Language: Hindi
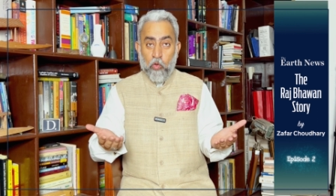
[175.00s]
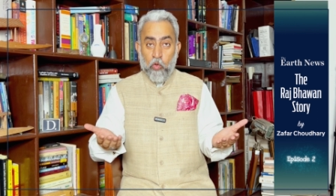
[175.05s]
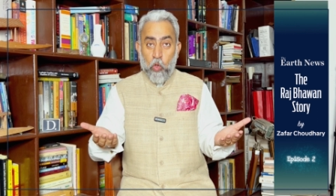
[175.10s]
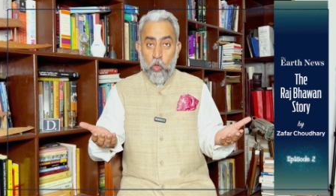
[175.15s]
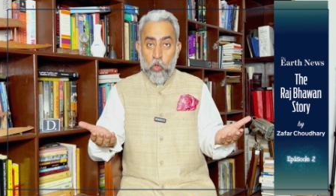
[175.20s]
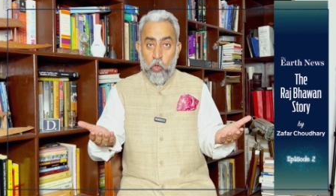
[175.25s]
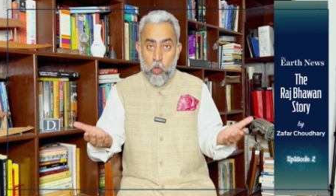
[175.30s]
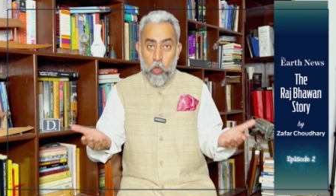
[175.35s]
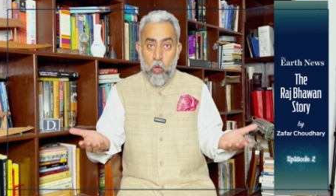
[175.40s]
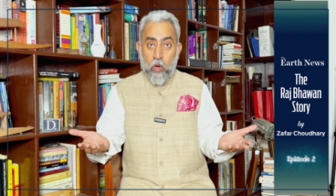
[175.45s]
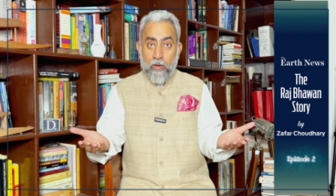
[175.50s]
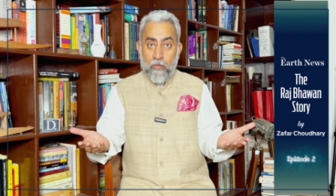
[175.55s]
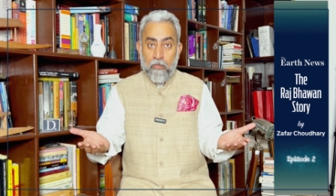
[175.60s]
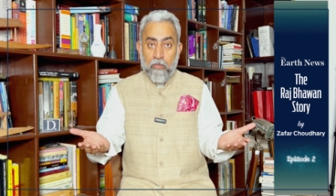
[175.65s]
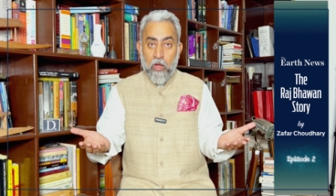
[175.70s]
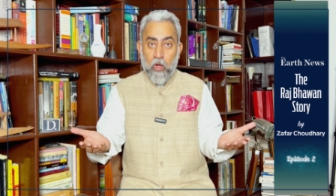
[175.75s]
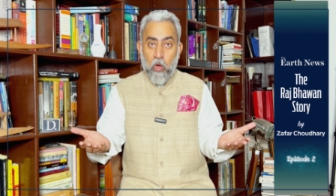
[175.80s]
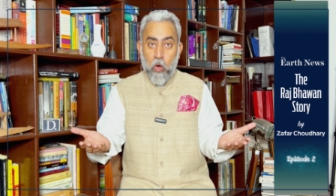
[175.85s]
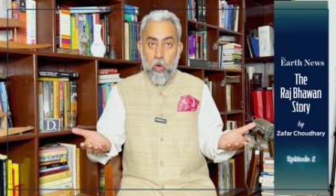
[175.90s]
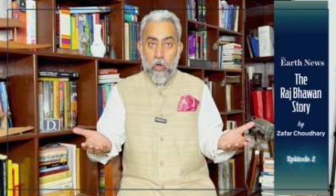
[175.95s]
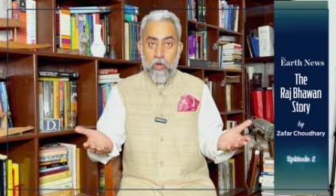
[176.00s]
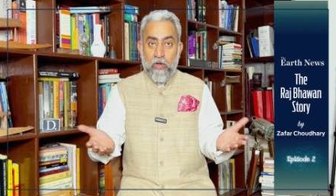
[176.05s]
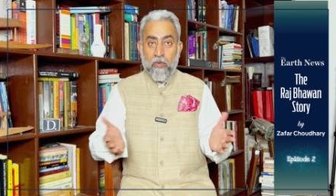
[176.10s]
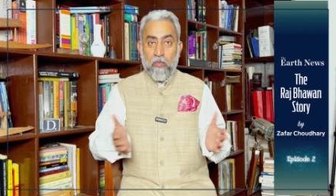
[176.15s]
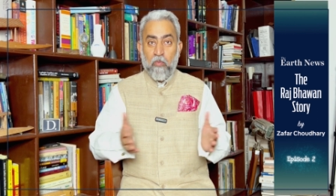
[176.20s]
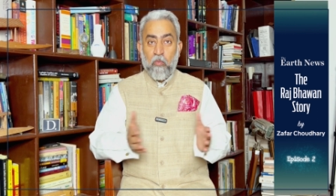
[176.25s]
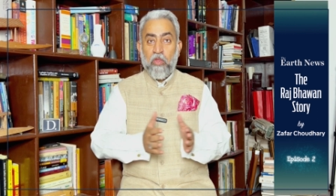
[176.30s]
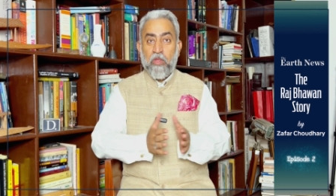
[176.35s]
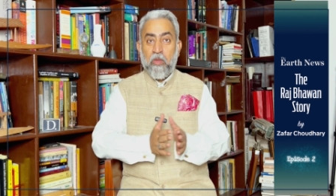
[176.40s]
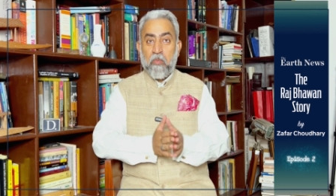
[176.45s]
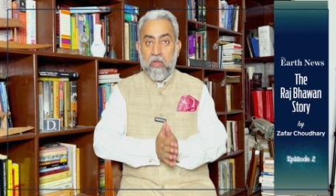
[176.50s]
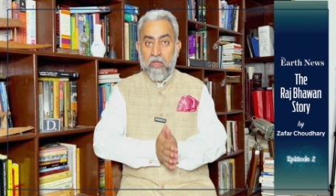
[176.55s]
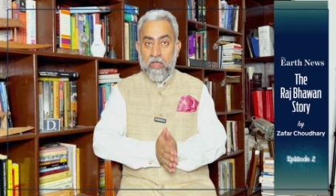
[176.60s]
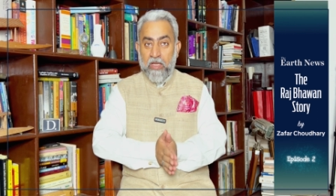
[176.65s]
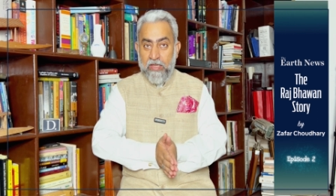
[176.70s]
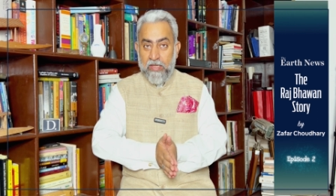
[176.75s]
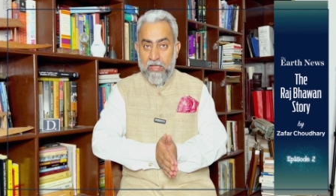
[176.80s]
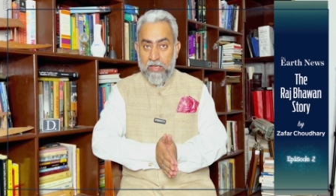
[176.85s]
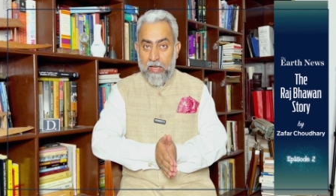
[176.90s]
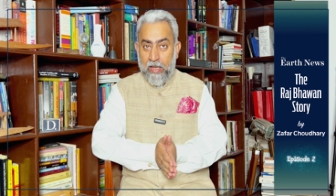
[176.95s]
तो लो एंड बिहोल्ड मुझे
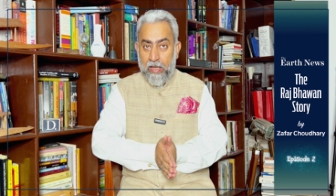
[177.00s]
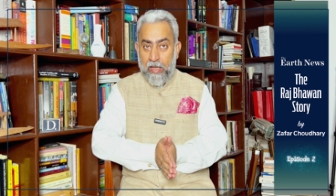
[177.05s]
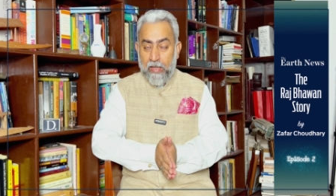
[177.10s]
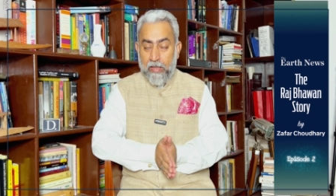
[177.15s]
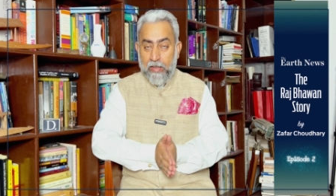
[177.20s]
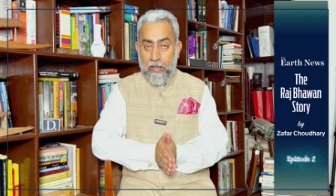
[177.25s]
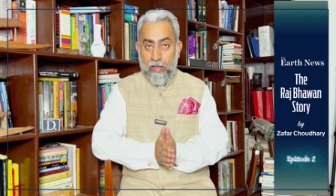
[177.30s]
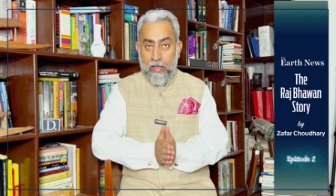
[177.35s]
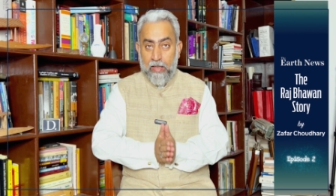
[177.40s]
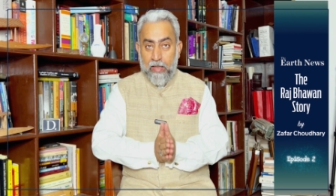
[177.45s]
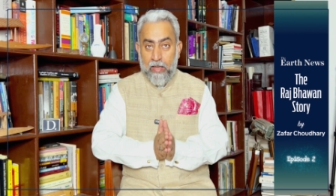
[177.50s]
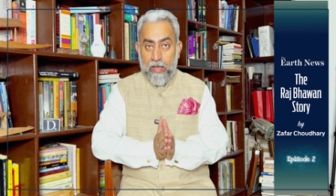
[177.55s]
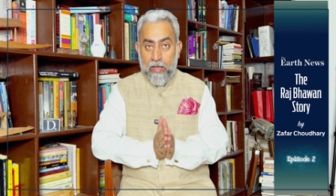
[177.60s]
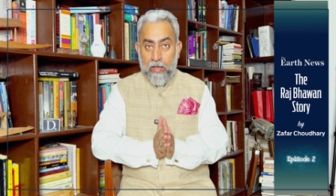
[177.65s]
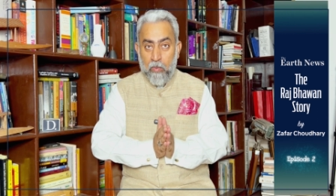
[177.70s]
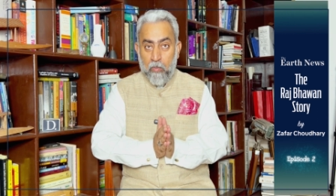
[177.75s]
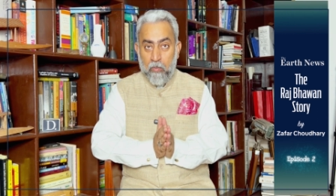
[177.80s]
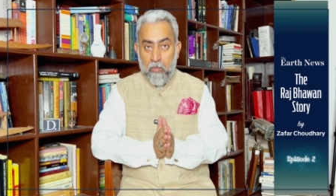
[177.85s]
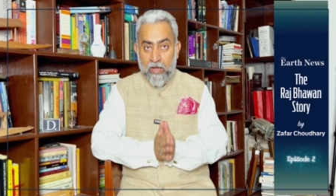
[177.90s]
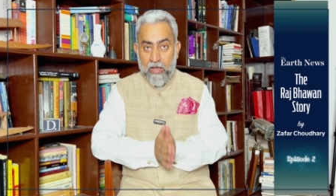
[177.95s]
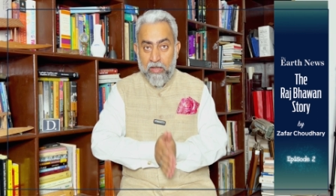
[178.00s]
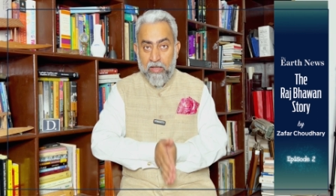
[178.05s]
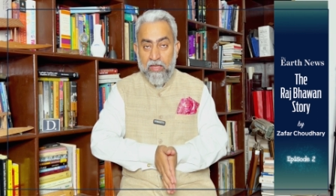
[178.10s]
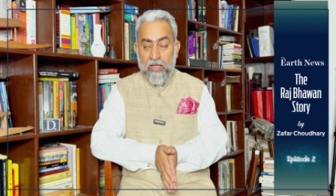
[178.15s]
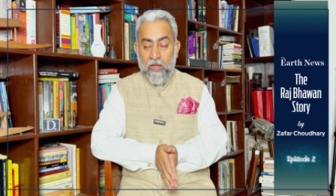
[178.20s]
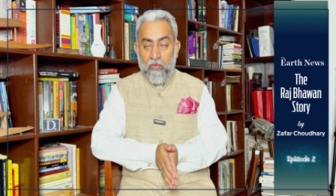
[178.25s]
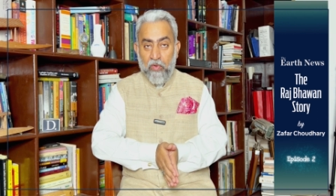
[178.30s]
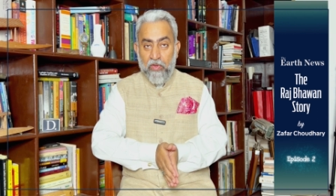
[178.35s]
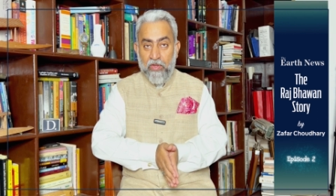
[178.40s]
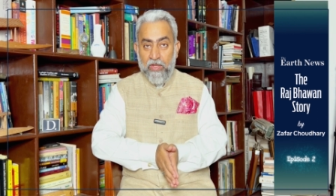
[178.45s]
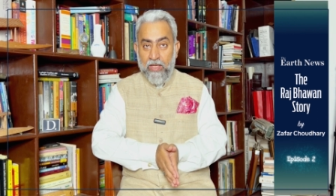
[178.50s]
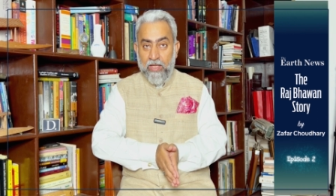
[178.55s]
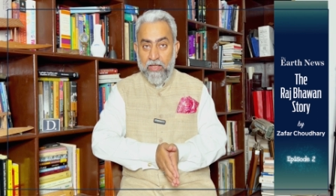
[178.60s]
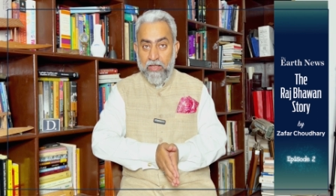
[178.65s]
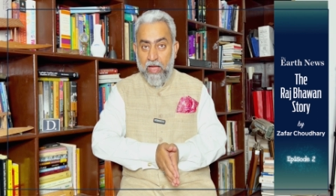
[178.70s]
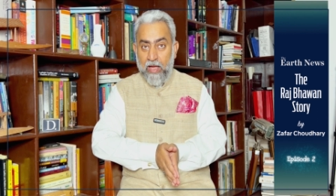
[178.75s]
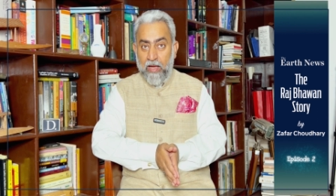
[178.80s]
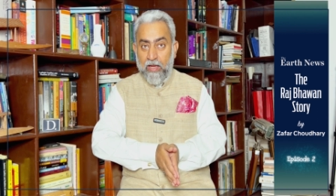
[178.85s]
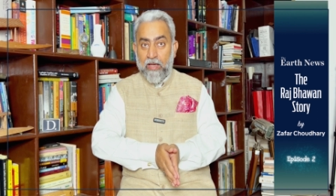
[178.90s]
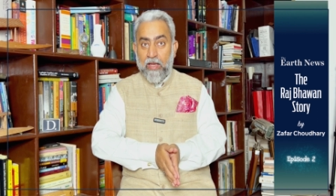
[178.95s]
पता चला कि मरकज़ी वज़ी
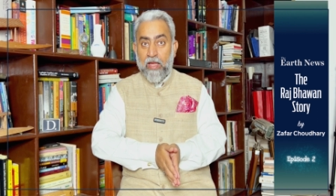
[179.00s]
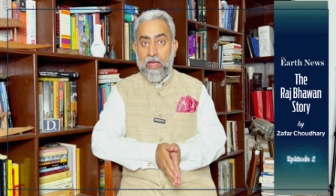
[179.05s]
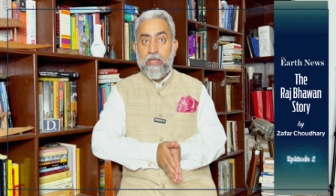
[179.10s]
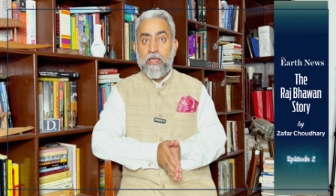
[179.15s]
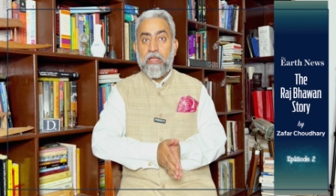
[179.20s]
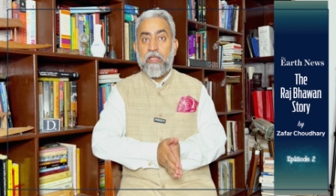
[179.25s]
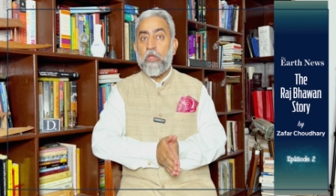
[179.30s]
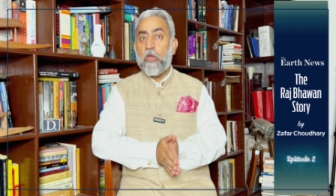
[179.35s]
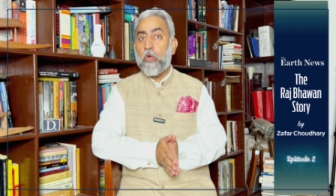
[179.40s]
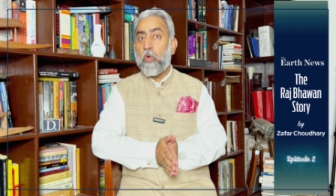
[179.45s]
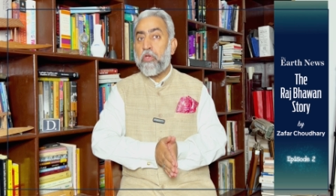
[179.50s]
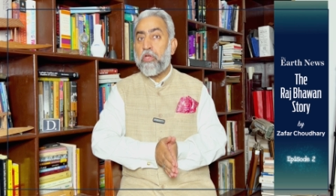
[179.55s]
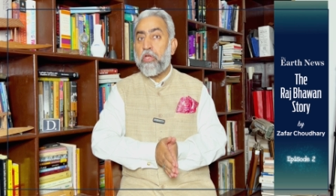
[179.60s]
दाखिला यानी